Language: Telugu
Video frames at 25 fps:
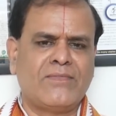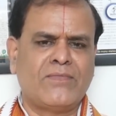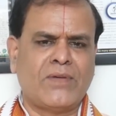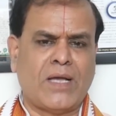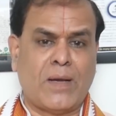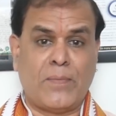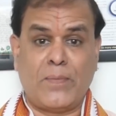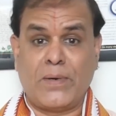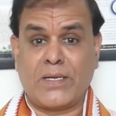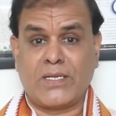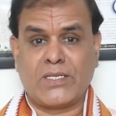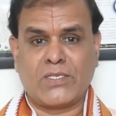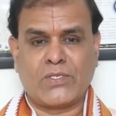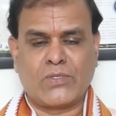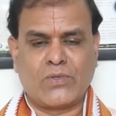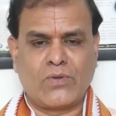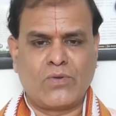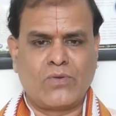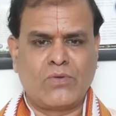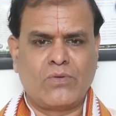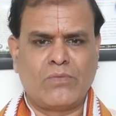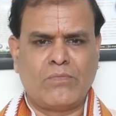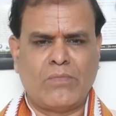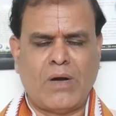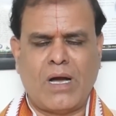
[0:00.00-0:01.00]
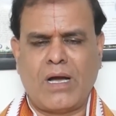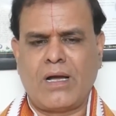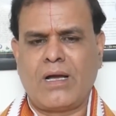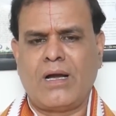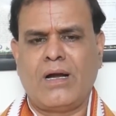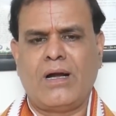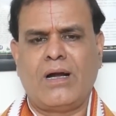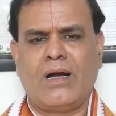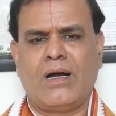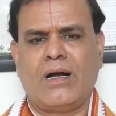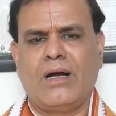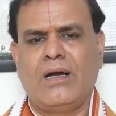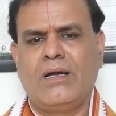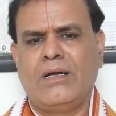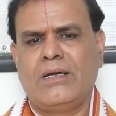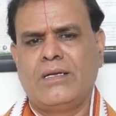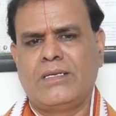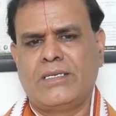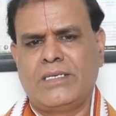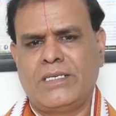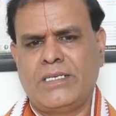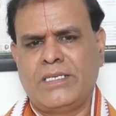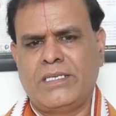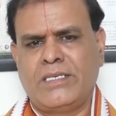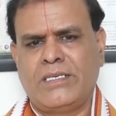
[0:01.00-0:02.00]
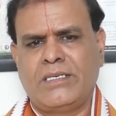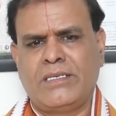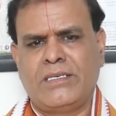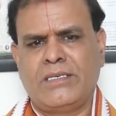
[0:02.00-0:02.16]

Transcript: వ్యాపారస్తులు బాగా ఈ